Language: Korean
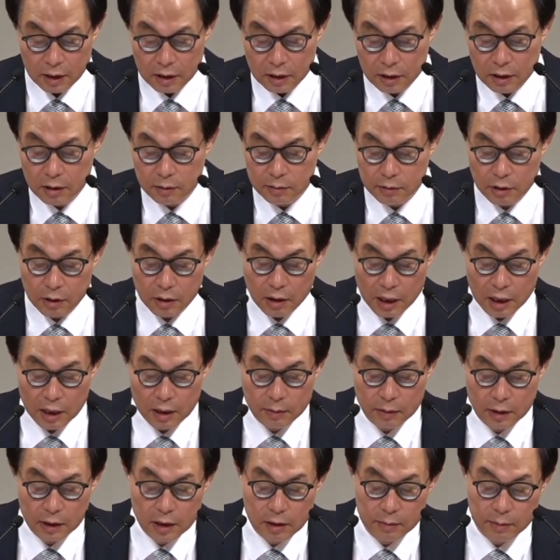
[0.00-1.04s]
이러므로 아람
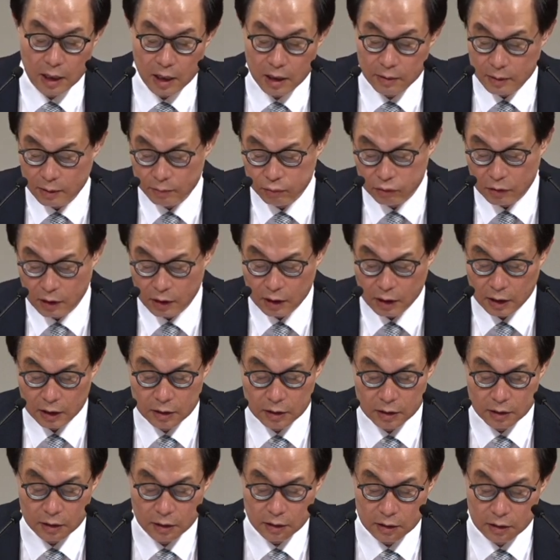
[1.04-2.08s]
왕의 마음이
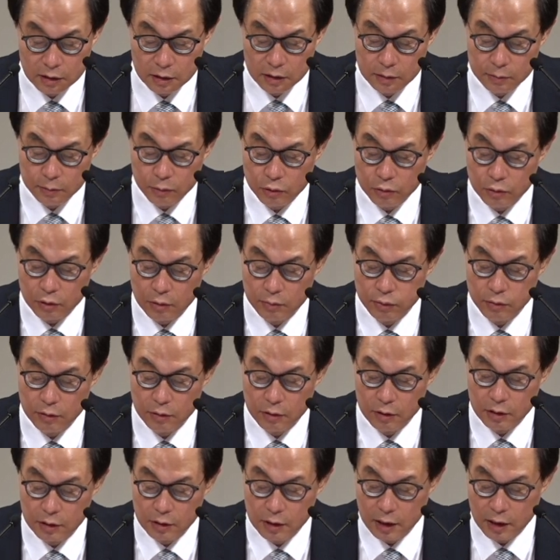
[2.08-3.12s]
불안하여 그 신복들을 불러
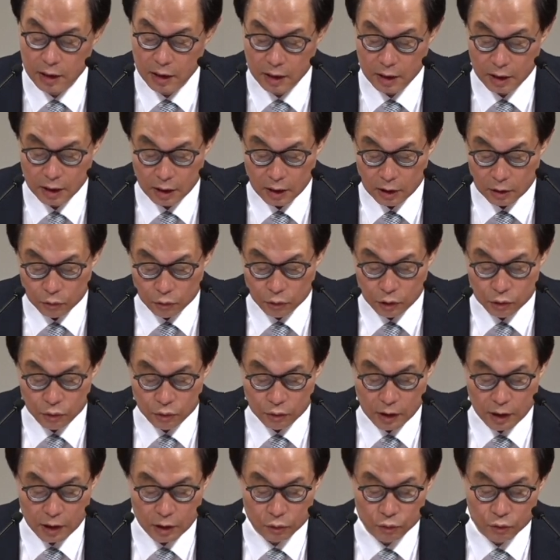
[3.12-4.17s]
이르되 우리
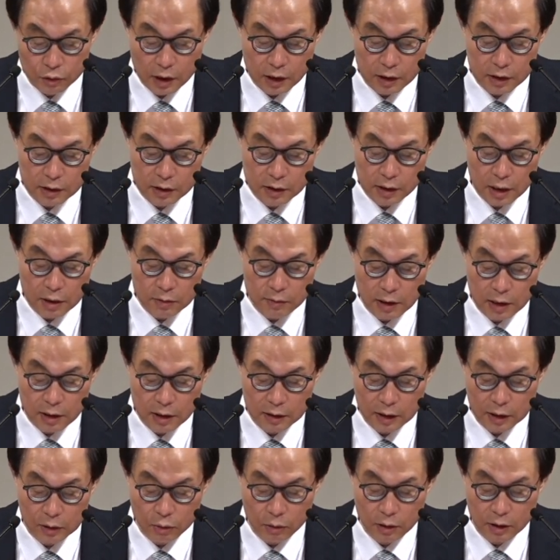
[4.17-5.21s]
중에 누가 이스라엘 왕과
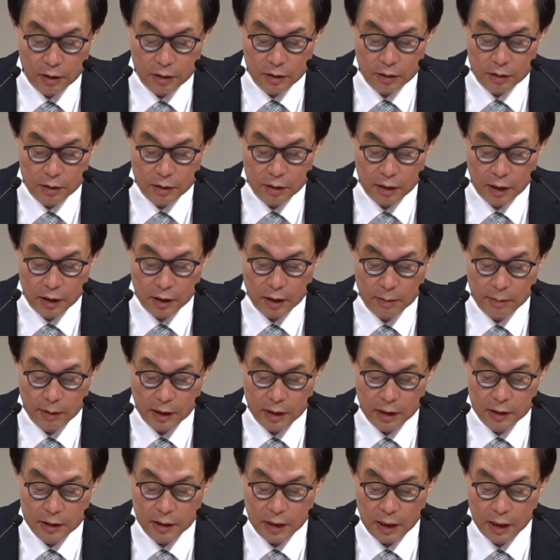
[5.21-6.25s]
내통하는 것을 내게
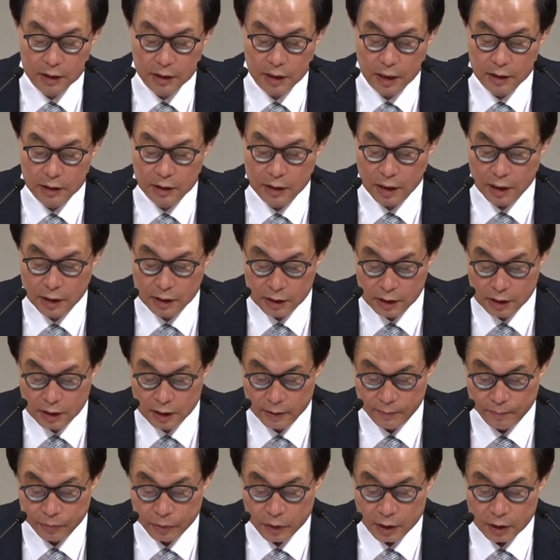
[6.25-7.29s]
말하지 아니하느냐 하니
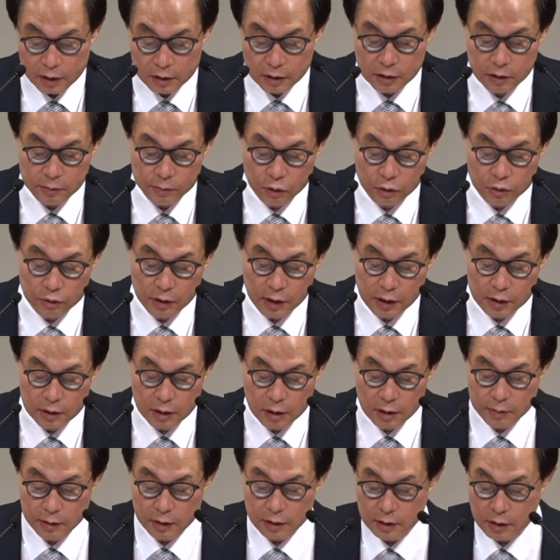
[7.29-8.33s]
그 신복 중에 한
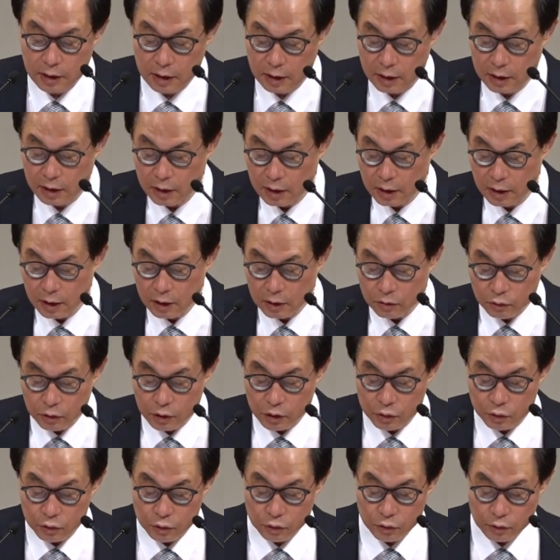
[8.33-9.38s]
사람이 이르되 우리
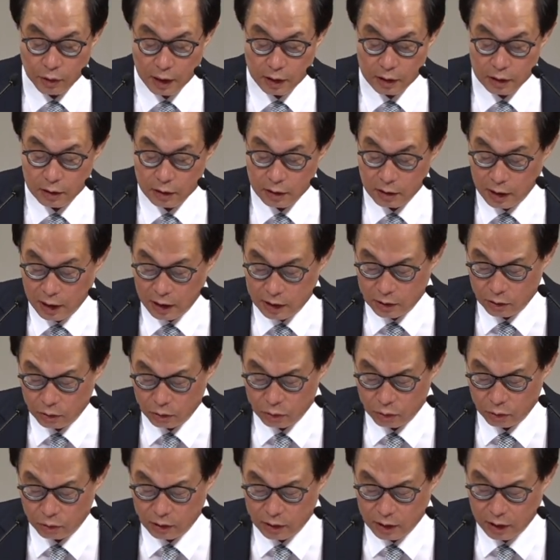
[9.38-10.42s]
주 왕이여
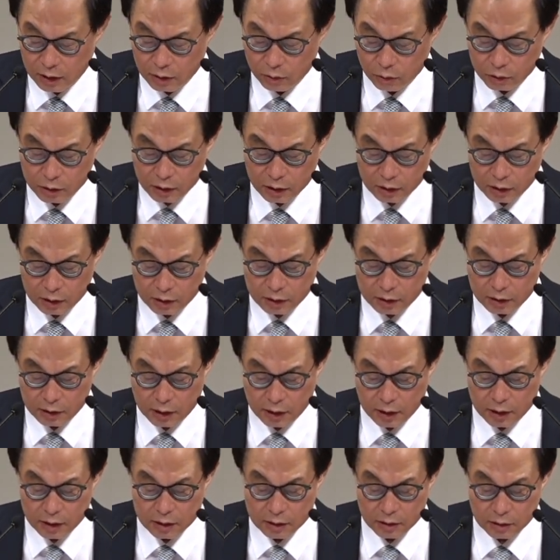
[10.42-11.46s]
아니로소이다. 오직
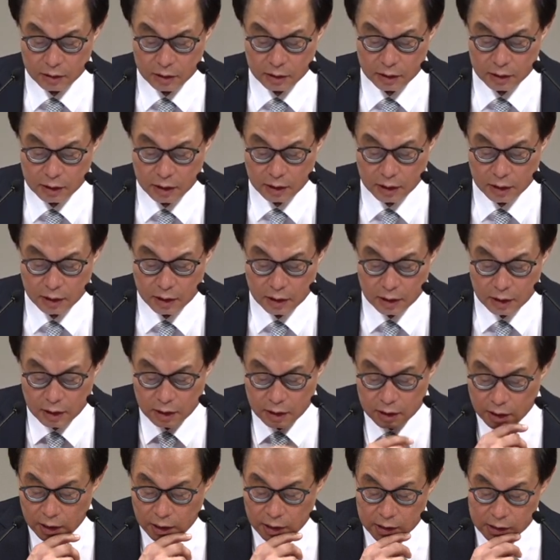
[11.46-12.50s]
이스라엘 선지자
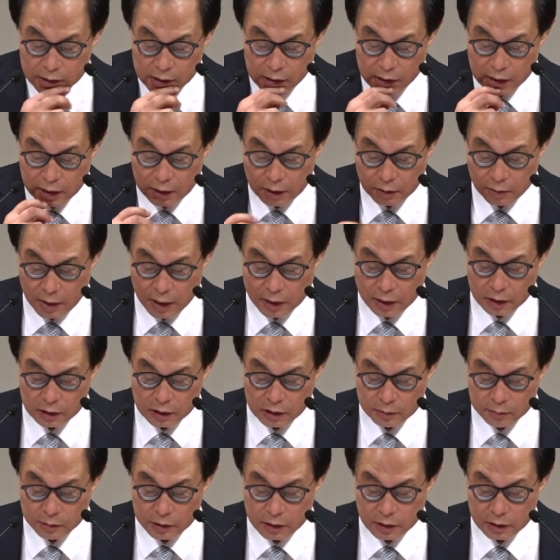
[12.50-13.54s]
엘리사가 왕의
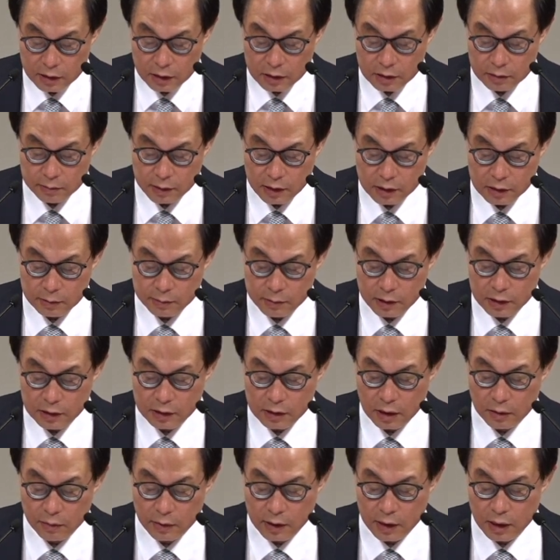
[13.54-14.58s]
침실에서 하신 말씀을
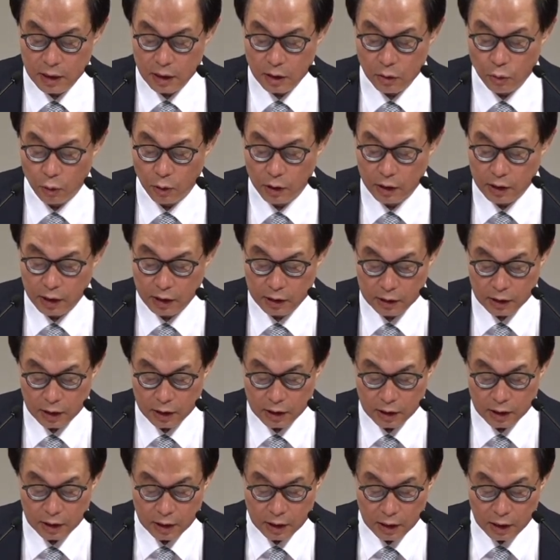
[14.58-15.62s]
이스라엘 왕에게
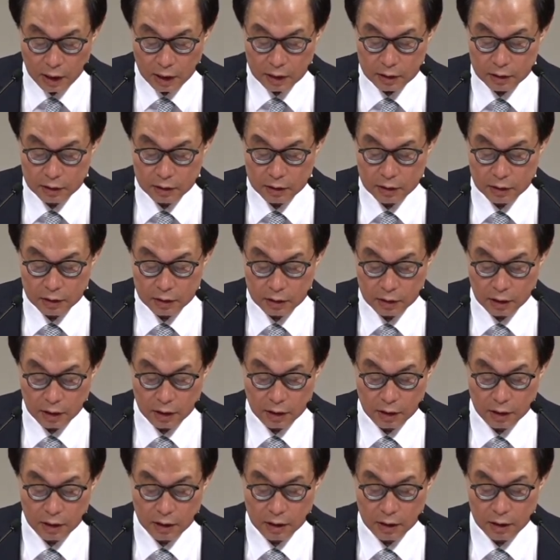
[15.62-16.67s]
고하나이다
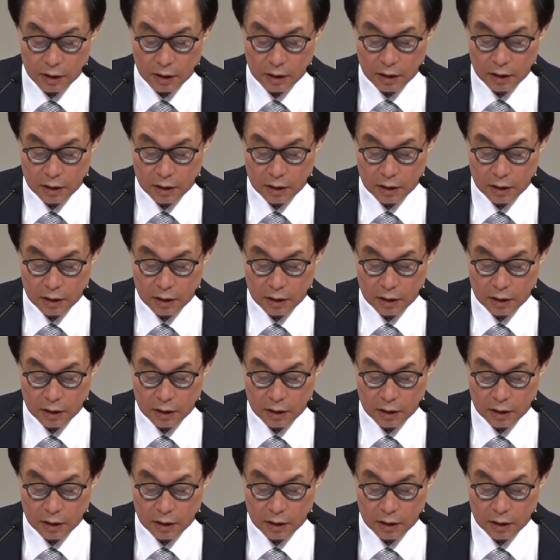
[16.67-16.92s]
하는지라.